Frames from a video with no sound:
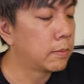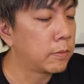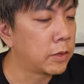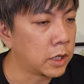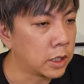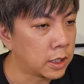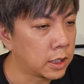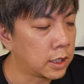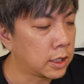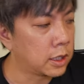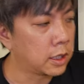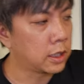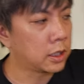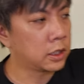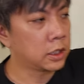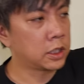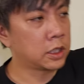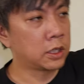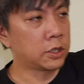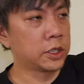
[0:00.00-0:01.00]
把它
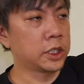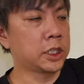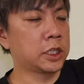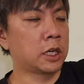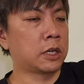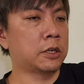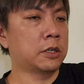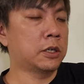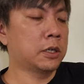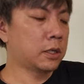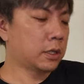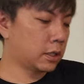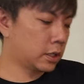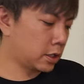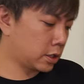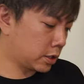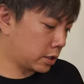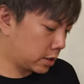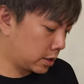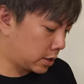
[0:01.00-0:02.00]
削一削。
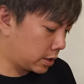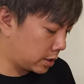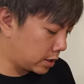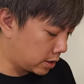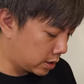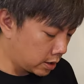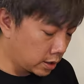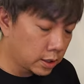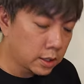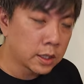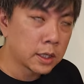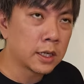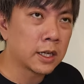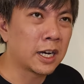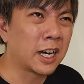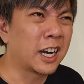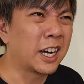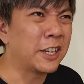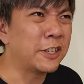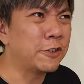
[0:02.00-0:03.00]
哦，
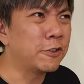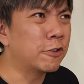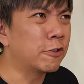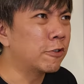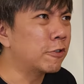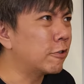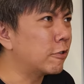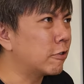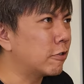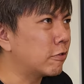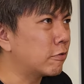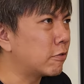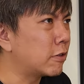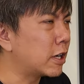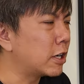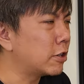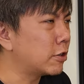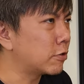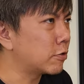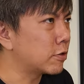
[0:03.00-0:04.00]
还有我
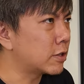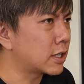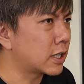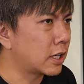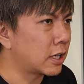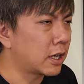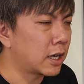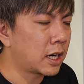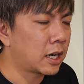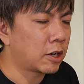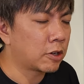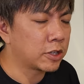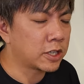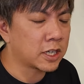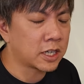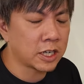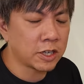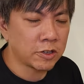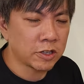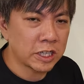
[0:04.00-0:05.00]
还有多少？好
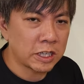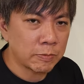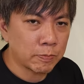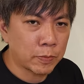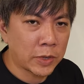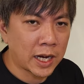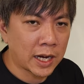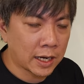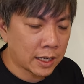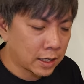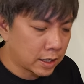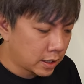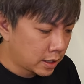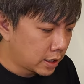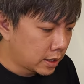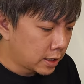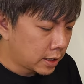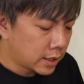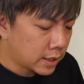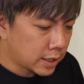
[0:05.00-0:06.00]
像还有一磅，
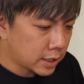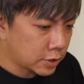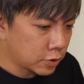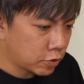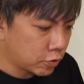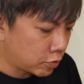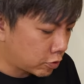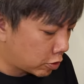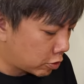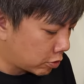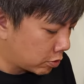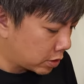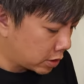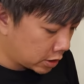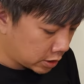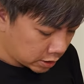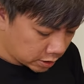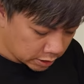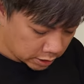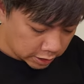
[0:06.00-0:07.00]
当初烘
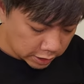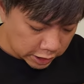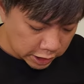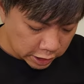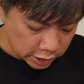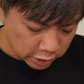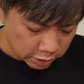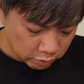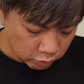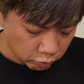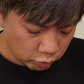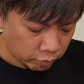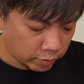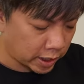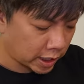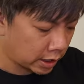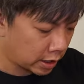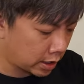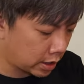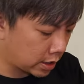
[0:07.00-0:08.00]
了一点五
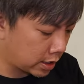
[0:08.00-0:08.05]
磅。